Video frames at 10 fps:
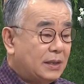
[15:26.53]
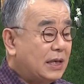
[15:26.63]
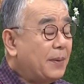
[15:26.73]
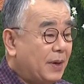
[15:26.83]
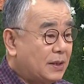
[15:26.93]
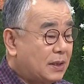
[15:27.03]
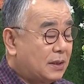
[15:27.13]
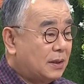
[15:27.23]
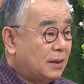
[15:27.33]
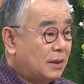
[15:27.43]

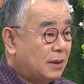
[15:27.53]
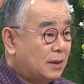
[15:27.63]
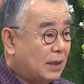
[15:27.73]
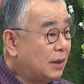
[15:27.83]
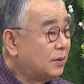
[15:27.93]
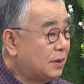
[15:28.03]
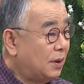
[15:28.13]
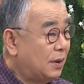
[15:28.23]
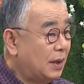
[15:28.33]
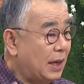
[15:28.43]
세베스라고 그러죠.
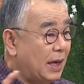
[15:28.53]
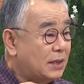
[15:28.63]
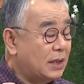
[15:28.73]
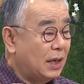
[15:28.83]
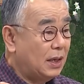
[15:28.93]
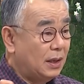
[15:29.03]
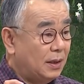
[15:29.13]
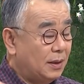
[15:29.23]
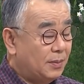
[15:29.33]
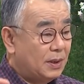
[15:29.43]
SA
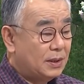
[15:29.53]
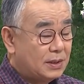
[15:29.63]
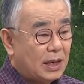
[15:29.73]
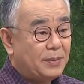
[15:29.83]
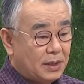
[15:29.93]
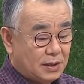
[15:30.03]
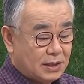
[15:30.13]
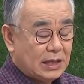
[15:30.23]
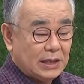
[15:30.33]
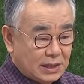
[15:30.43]
사베,
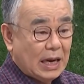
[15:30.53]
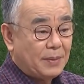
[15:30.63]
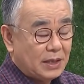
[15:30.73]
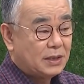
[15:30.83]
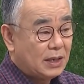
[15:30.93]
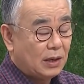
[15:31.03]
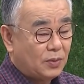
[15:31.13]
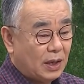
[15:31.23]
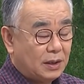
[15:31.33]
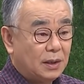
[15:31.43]

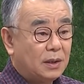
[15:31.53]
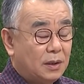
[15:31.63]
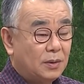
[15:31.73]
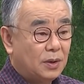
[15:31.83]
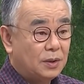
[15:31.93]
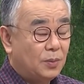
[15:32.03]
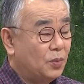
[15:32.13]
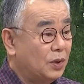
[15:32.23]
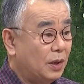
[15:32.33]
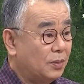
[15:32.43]
사바시라고 하는 거는
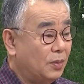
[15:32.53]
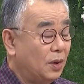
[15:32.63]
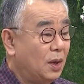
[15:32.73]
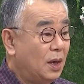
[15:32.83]
뭐냐 그러면